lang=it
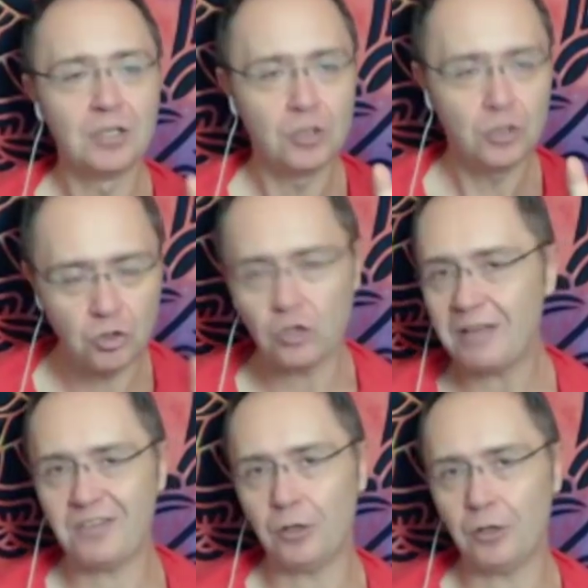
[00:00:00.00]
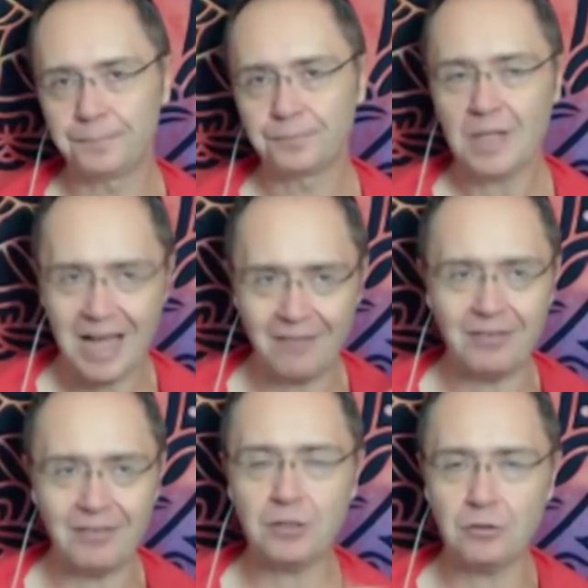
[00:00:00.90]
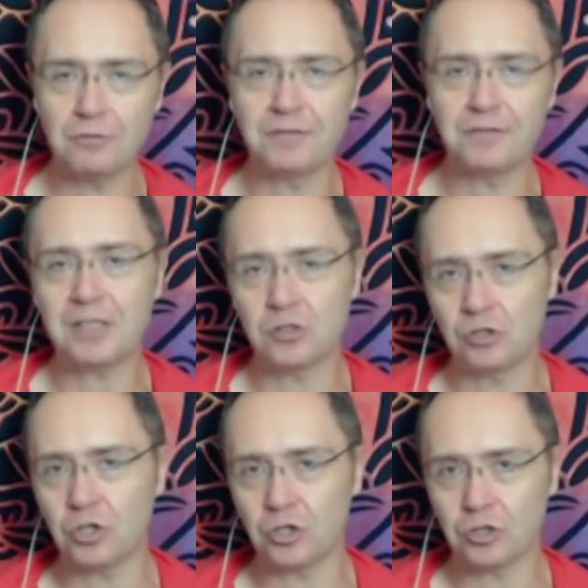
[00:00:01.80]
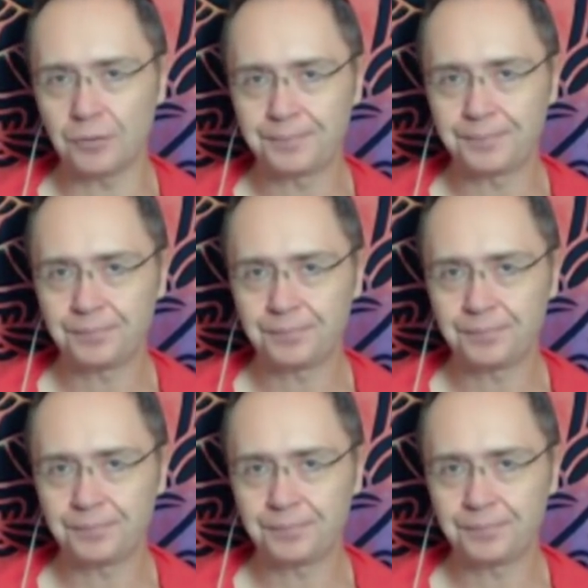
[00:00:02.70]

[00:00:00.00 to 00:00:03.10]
Non è vero. Avete un falso ricordo.